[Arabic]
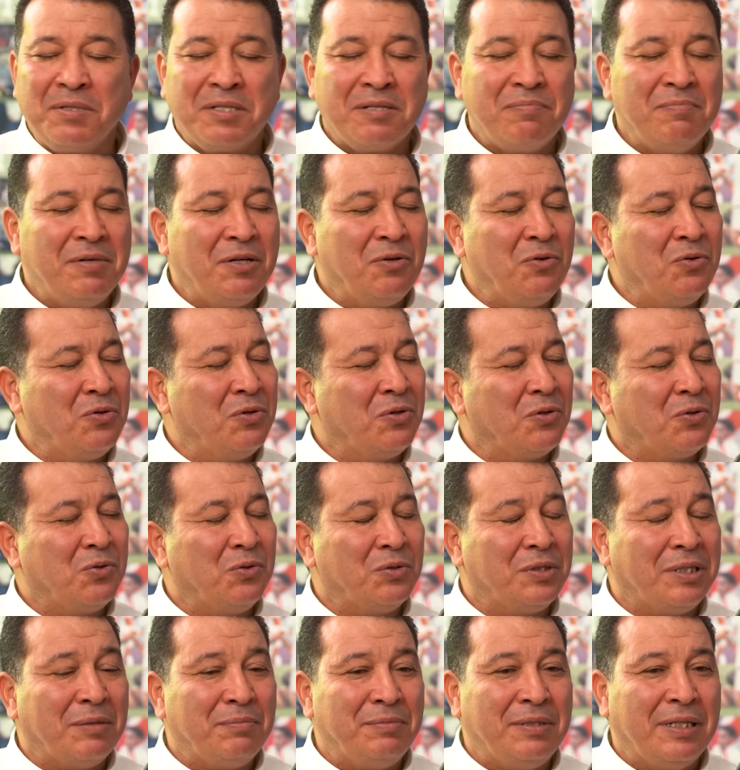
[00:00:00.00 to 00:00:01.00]
تلبس مريولك
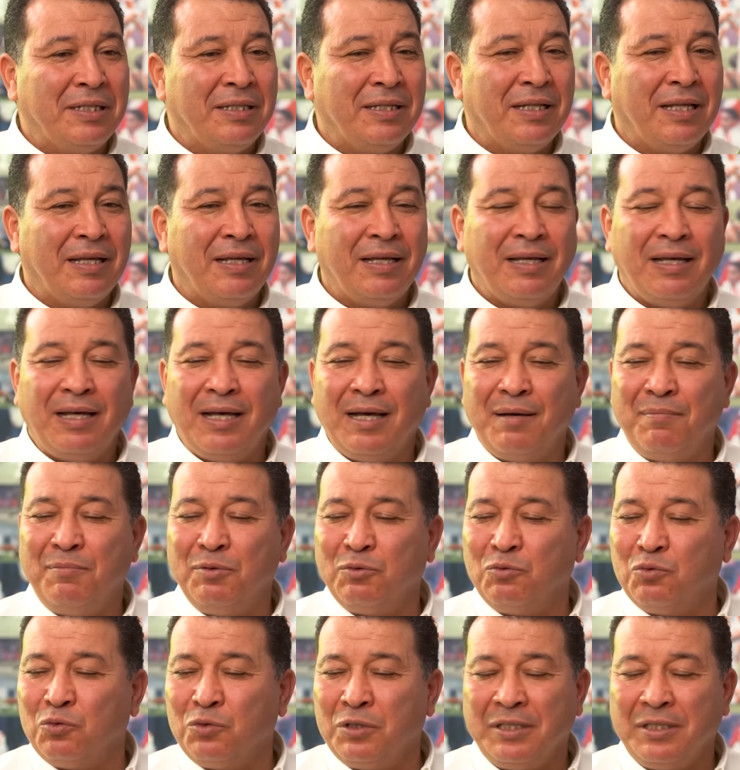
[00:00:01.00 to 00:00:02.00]
وتبدا
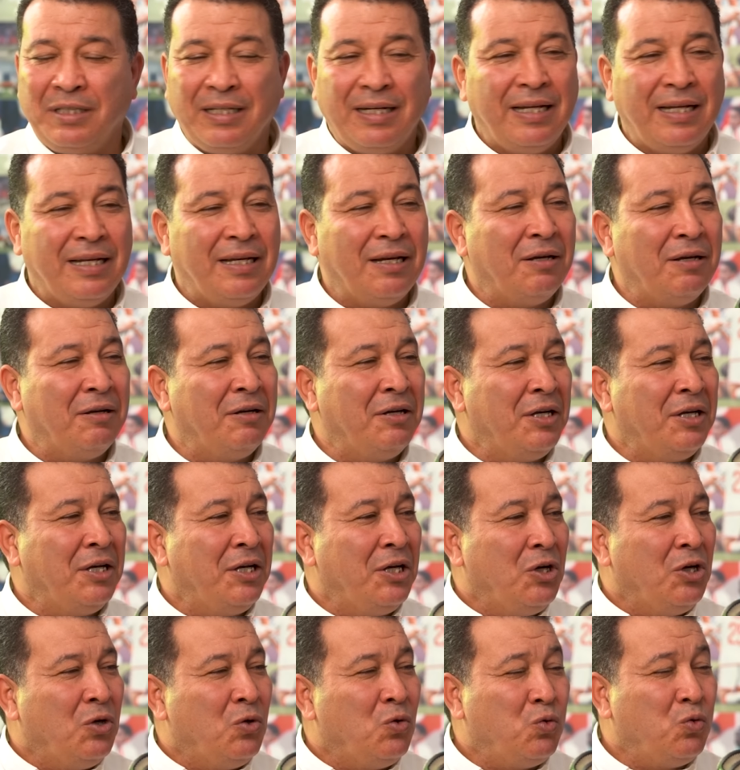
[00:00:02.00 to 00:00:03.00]
هابط وتترينا
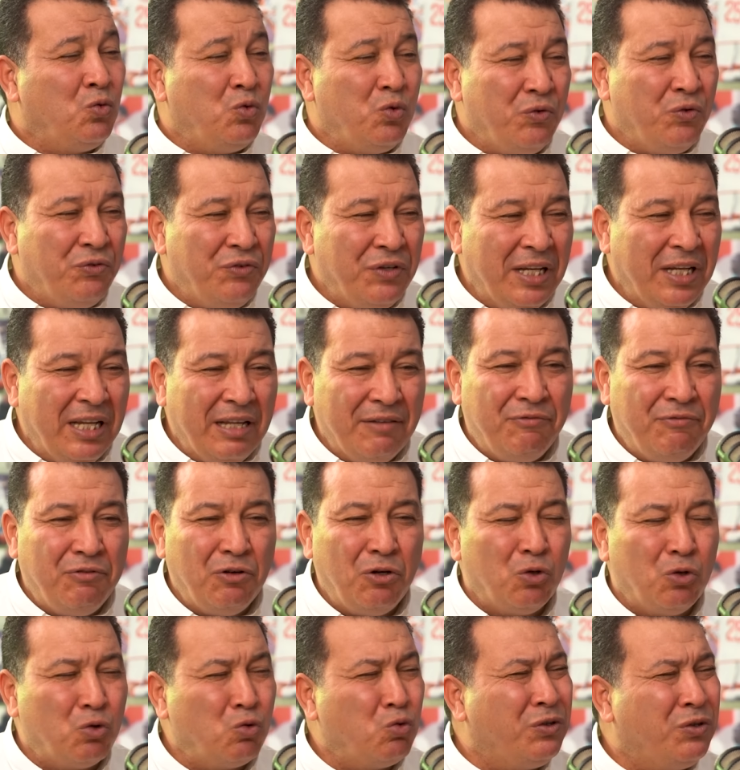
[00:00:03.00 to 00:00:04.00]
وتفي
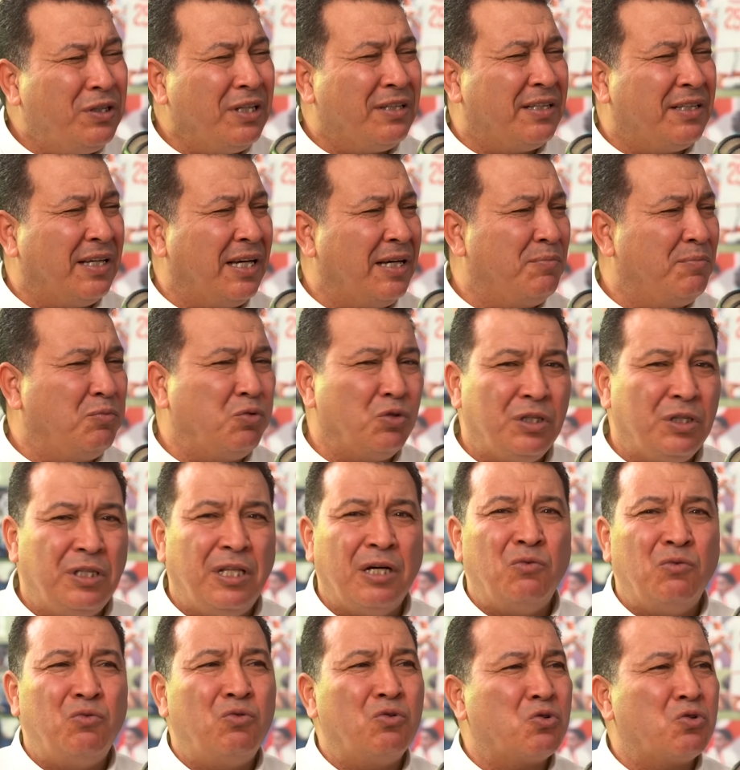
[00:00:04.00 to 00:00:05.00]
ليفور وتتعب
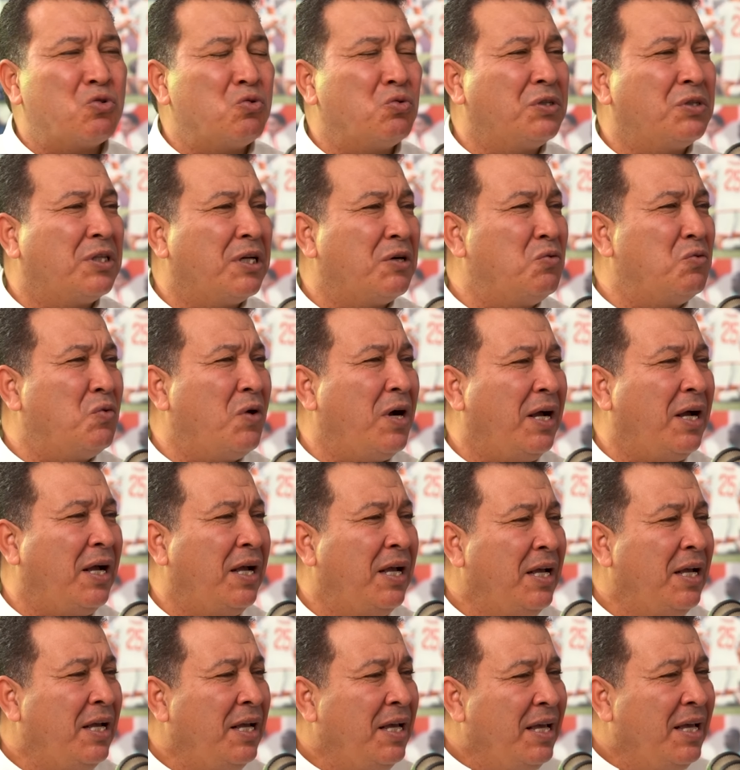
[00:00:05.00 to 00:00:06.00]
وتدوش وتروح
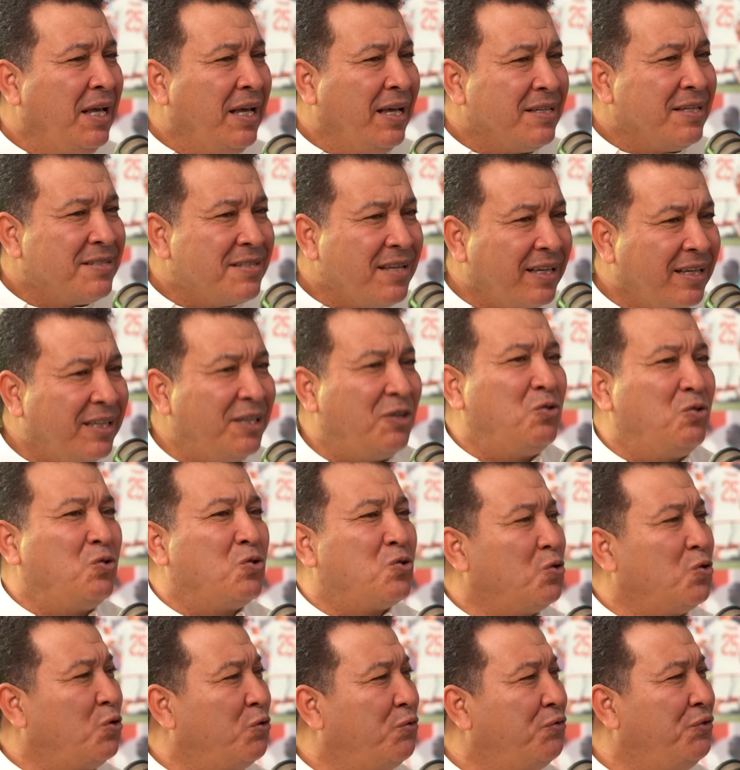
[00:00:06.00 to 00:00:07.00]
ساقيك
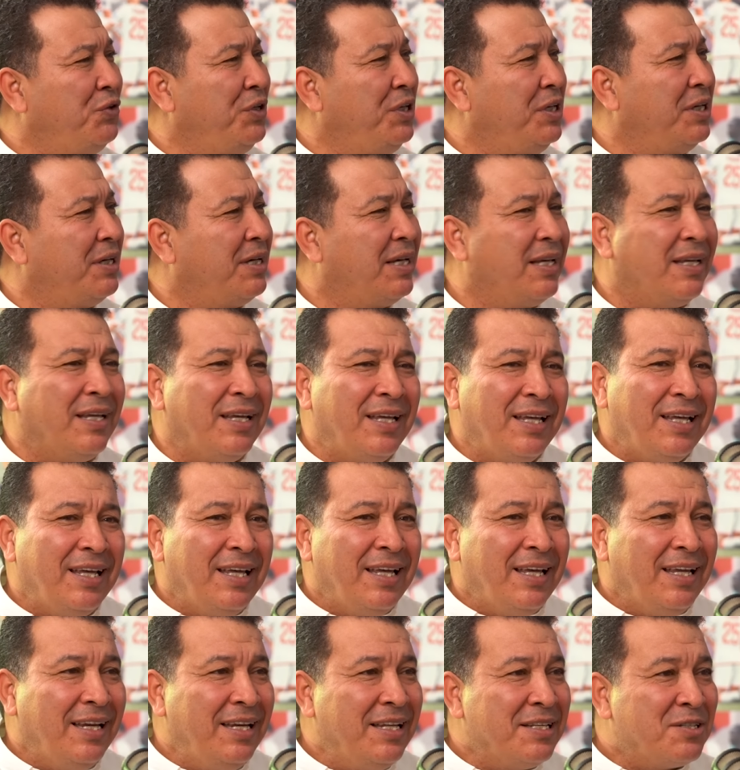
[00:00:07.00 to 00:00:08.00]
يوجعوا فيك
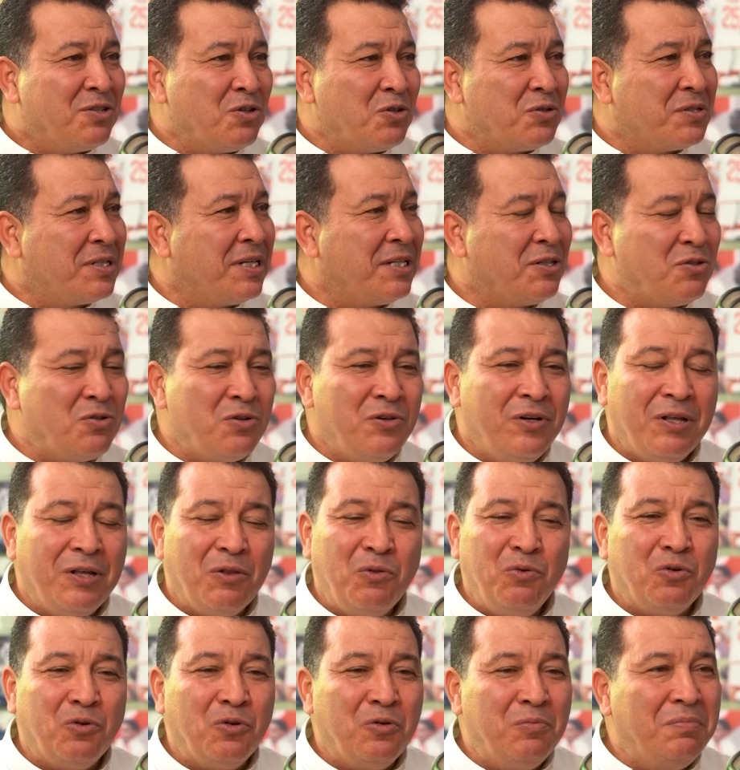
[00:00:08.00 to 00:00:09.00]
لي سونسيسيون
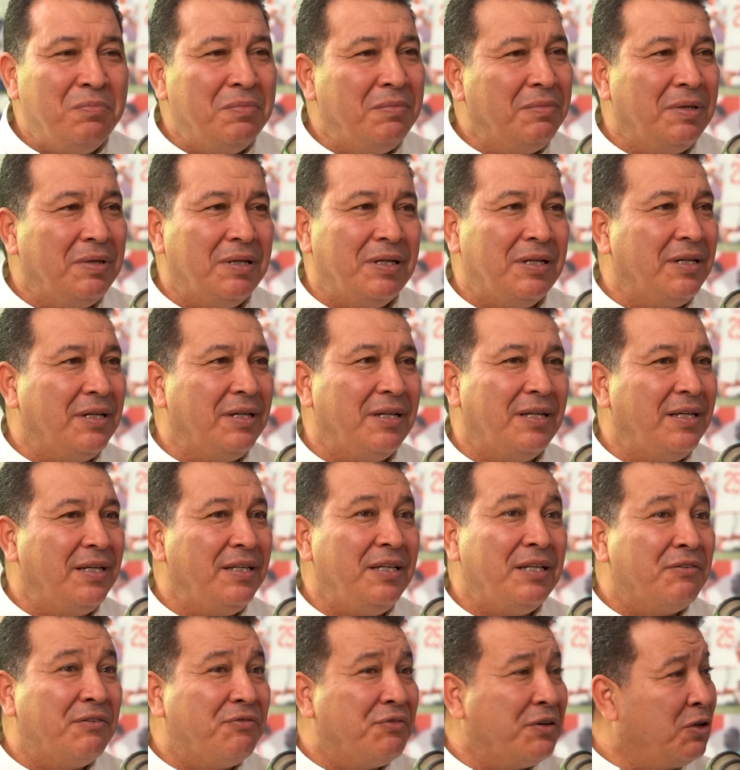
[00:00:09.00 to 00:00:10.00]
هذوكم
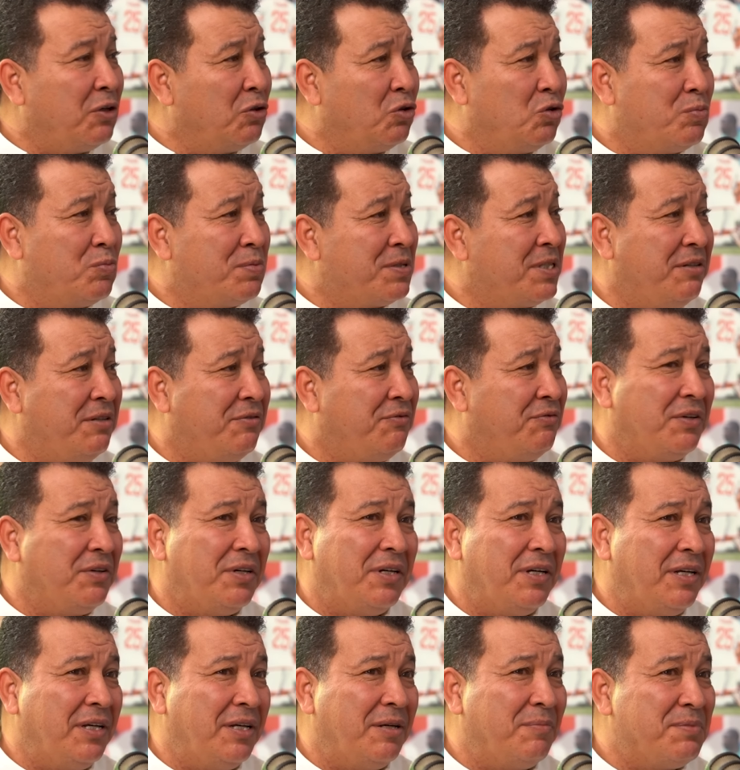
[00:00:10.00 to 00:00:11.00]
يتفقدوا
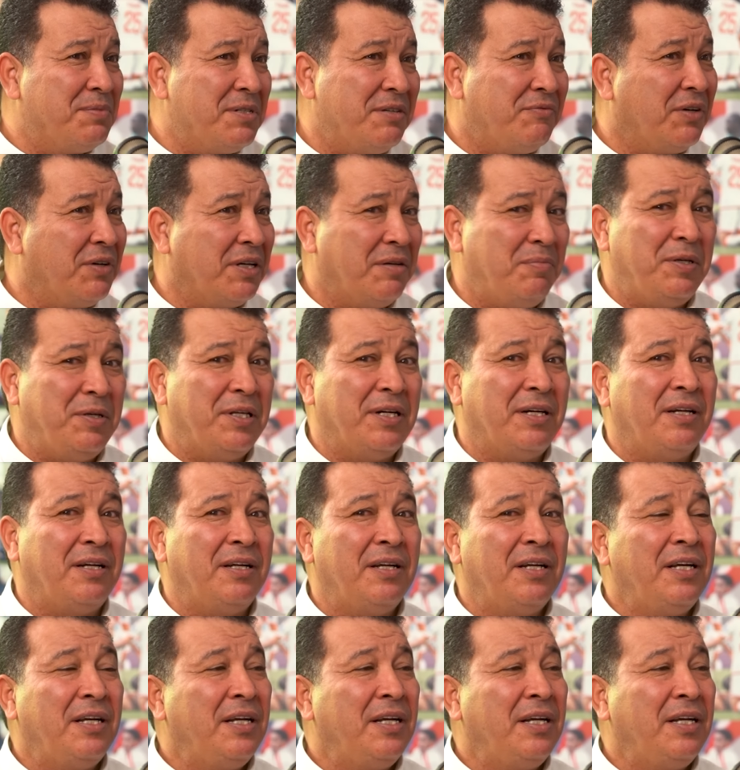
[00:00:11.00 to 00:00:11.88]
بصفه بصفه كبيره